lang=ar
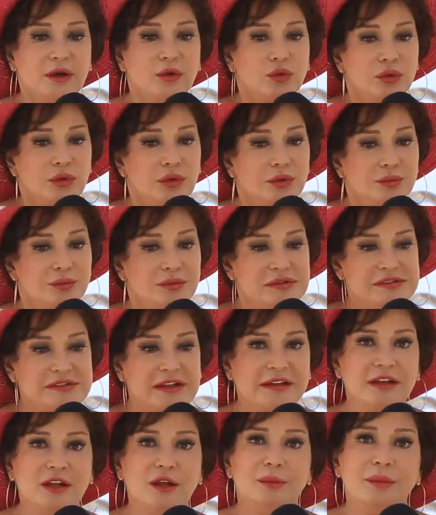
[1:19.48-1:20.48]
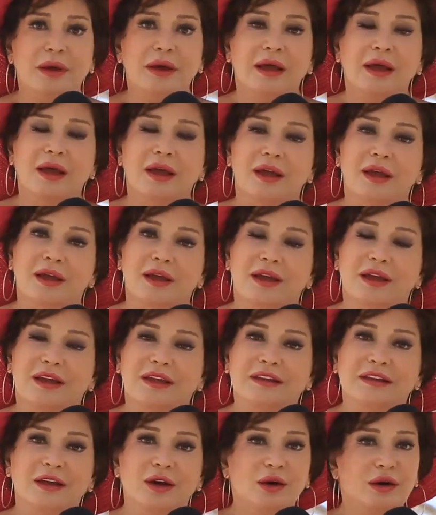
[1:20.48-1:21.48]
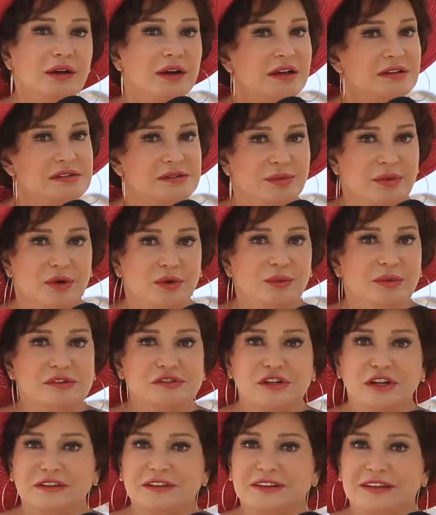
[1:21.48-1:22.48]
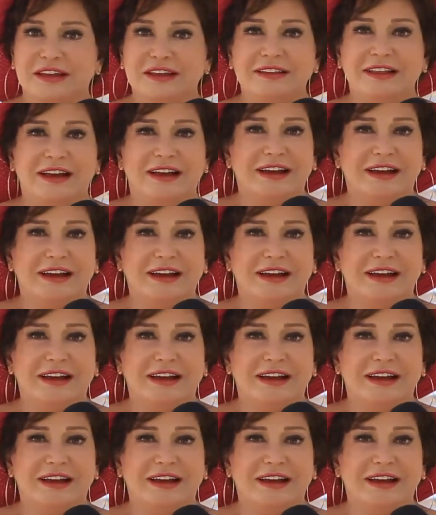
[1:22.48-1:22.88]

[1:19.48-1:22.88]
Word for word: اكل مستنيه بقى ان خلاص ما هو المشهد كده